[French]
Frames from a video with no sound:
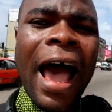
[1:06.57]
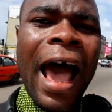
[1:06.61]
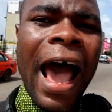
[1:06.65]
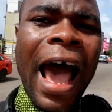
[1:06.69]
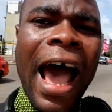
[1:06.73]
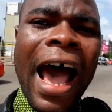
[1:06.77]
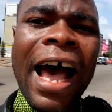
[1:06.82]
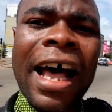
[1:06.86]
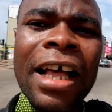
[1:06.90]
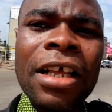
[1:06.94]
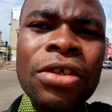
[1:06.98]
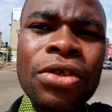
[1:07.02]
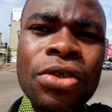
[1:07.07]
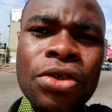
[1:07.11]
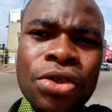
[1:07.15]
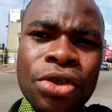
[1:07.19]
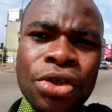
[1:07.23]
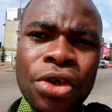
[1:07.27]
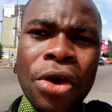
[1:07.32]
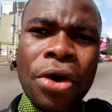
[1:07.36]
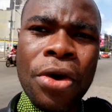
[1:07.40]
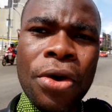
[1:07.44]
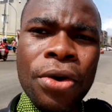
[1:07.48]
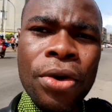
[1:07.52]
à
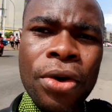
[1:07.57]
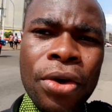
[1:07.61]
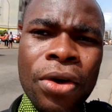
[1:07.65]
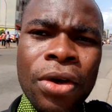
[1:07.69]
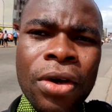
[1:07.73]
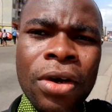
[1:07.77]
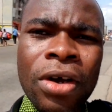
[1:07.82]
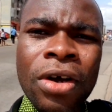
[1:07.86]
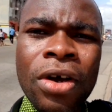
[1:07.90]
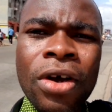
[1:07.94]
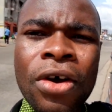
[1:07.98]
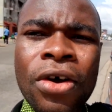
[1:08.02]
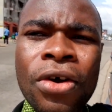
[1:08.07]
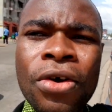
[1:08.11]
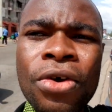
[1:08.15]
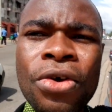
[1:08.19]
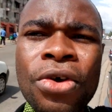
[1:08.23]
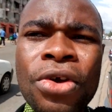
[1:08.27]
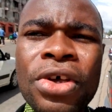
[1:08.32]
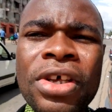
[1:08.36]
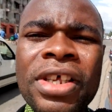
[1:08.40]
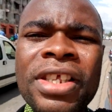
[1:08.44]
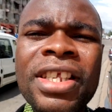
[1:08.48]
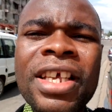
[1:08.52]
Dieu.
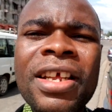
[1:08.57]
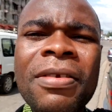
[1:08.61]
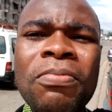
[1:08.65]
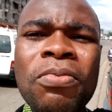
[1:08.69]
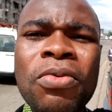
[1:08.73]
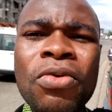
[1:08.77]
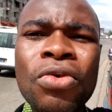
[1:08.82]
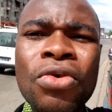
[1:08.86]
Lui seul,